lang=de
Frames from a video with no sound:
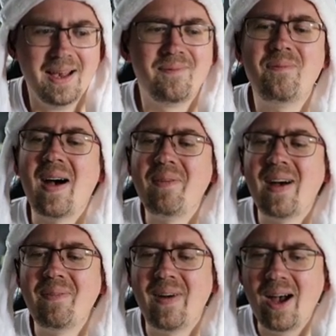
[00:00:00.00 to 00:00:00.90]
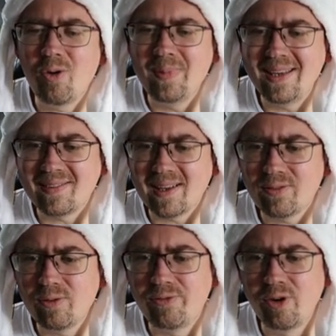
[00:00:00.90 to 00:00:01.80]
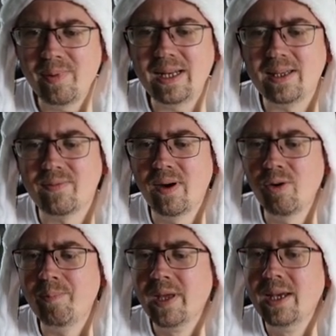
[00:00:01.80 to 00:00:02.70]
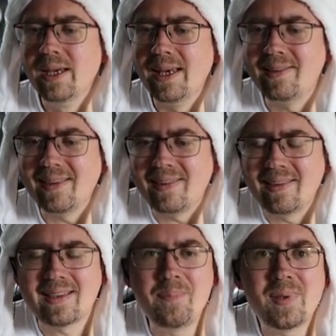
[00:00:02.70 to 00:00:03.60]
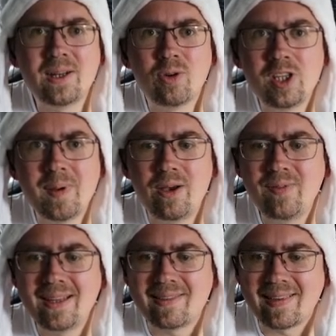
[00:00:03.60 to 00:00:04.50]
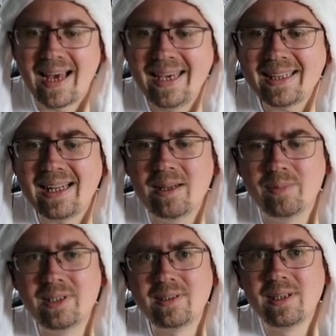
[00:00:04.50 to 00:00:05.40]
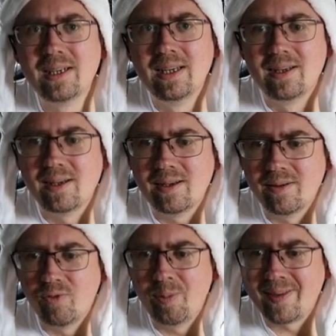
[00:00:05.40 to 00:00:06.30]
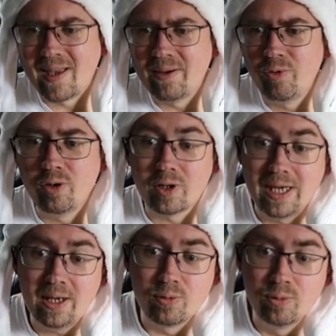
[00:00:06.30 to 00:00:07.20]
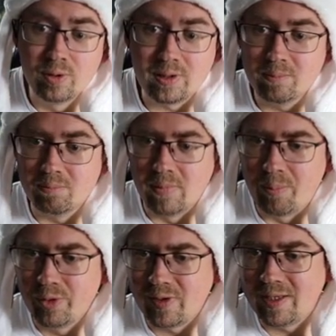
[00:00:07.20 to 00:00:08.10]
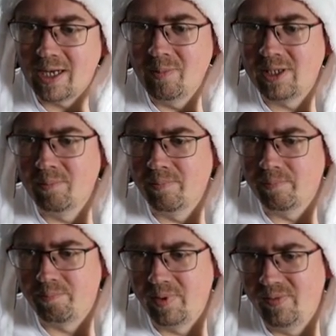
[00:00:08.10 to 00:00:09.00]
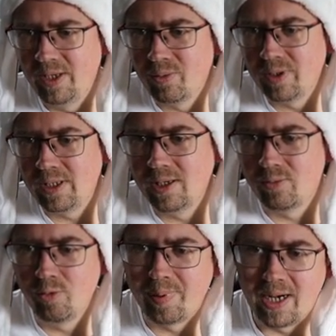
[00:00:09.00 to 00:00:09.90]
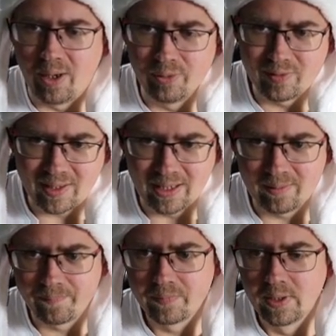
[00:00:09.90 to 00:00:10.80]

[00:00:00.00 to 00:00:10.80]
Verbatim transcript: War, oh. war, warum ist das so fummelig? Warum? Es, es, es gibt ja noch nicht mal irgendwie ein Zeitlimit, wo man sagen würde, okay, gut, man muss sich halt mit den Bewegungen hier super auskennen.